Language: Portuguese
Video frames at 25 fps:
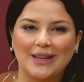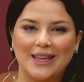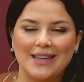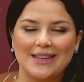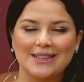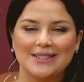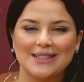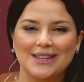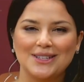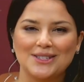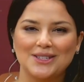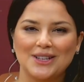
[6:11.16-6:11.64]
para quem
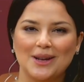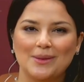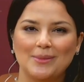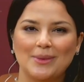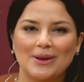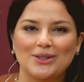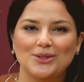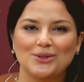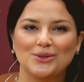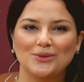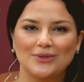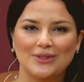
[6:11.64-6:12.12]
quiser tirar
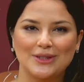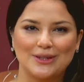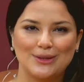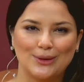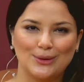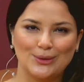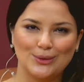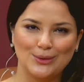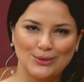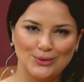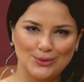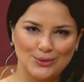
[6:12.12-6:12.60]
mais dúvidas
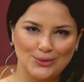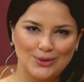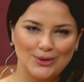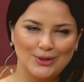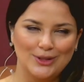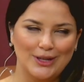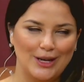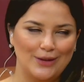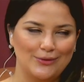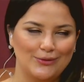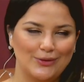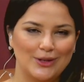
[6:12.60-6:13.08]
com a doutora,
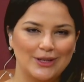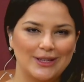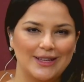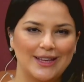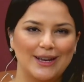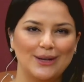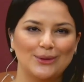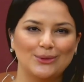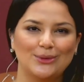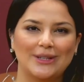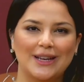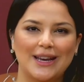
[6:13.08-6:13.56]
o telefone
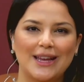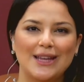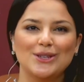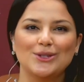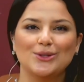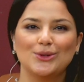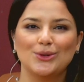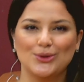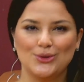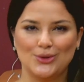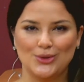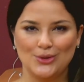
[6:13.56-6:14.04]
dela é o
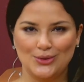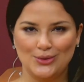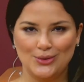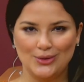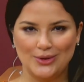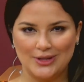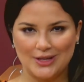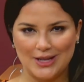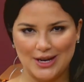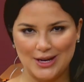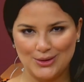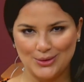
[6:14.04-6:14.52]

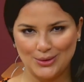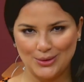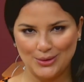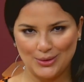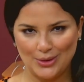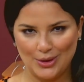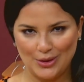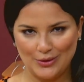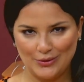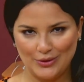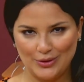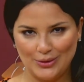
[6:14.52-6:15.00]

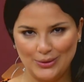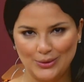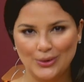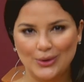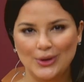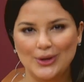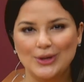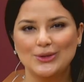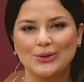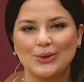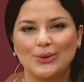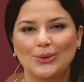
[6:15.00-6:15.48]

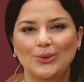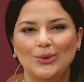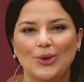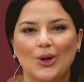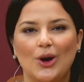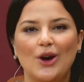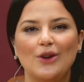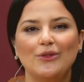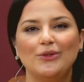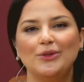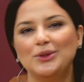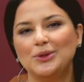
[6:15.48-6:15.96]
3222-3892 ou
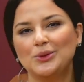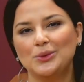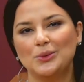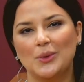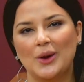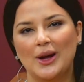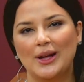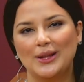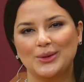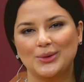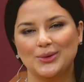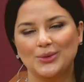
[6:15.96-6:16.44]

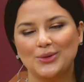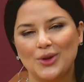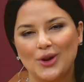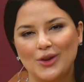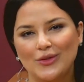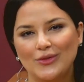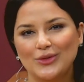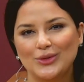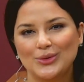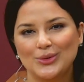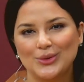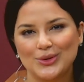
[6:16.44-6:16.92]

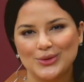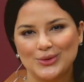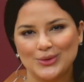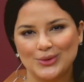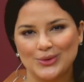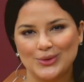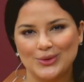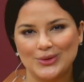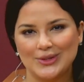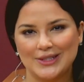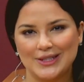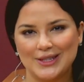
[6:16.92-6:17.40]

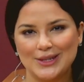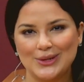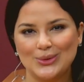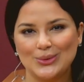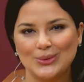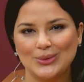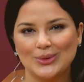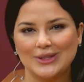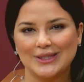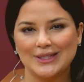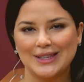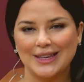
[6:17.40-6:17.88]

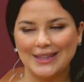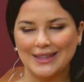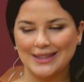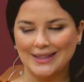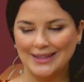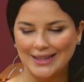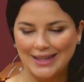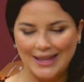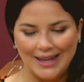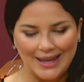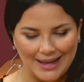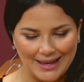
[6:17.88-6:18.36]

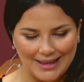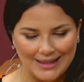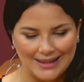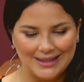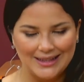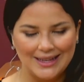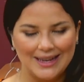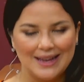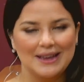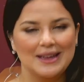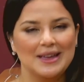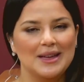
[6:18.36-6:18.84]

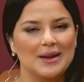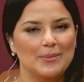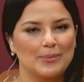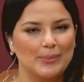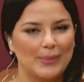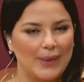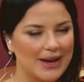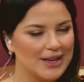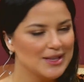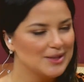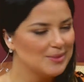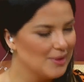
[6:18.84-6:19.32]
984-928570.
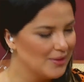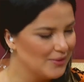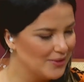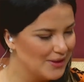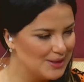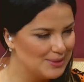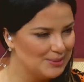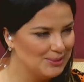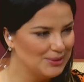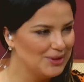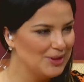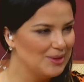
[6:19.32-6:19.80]
Mais uma
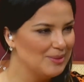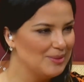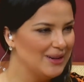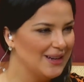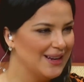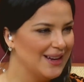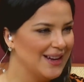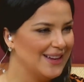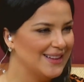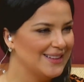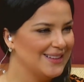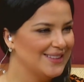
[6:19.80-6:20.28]
vez, muito
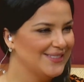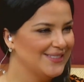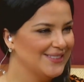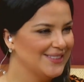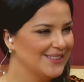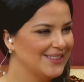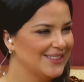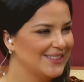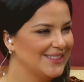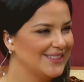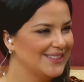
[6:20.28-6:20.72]
obrigada, viu,